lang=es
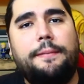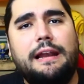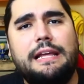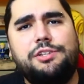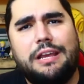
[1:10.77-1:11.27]
Pero
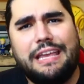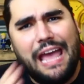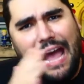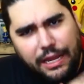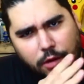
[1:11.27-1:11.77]
el hecho es
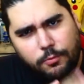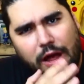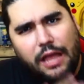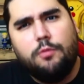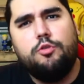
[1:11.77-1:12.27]
que hay como,
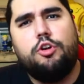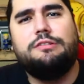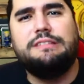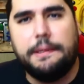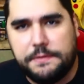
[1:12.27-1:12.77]
hay como
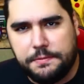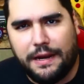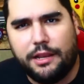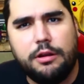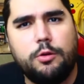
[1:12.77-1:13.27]
unos tips
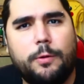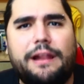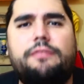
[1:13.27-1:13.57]
para que una novela